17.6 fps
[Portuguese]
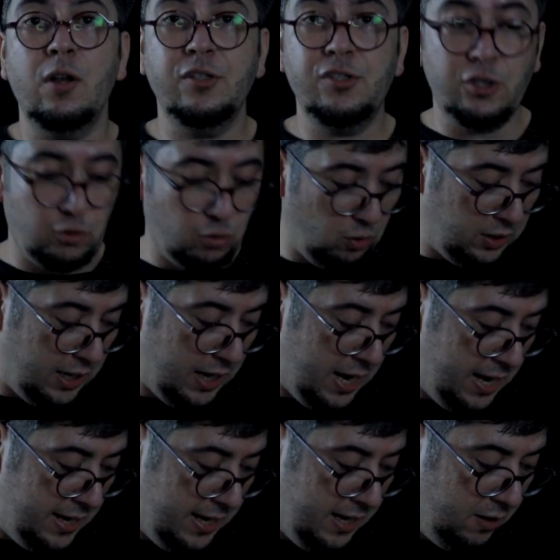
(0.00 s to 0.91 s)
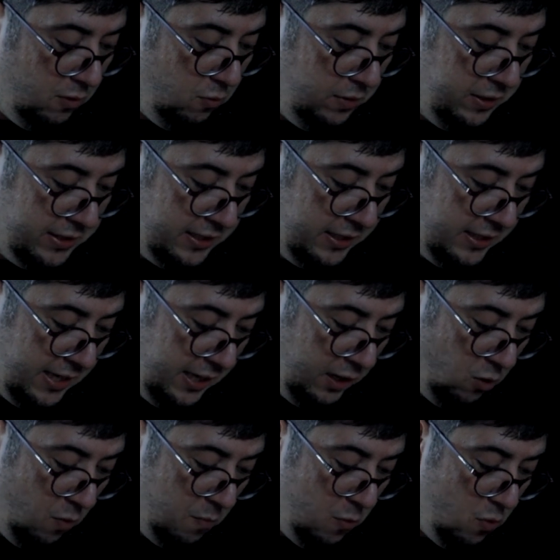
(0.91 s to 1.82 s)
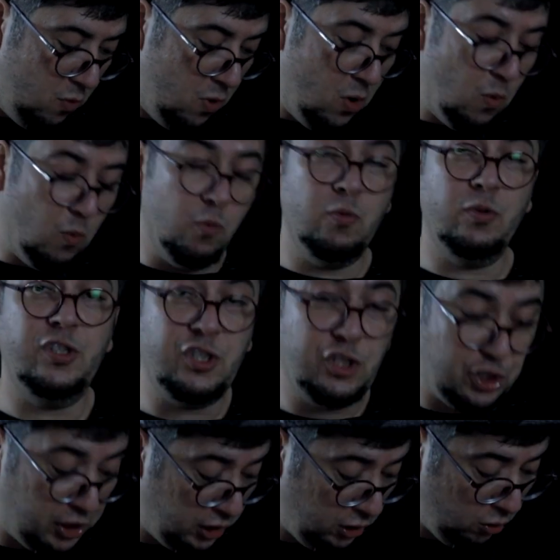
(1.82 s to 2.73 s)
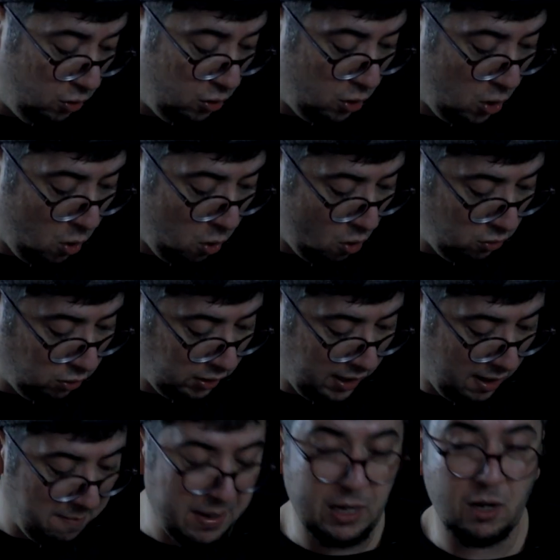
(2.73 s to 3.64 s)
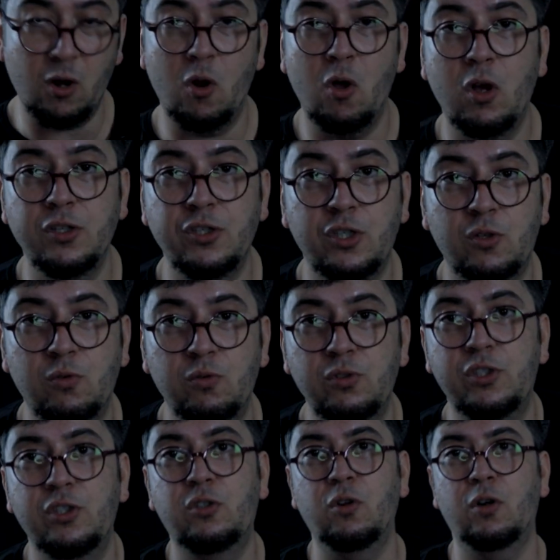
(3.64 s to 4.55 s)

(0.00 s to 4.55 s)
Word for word: hora de tocar, né? Conhecida aí como um estilo contramelódico de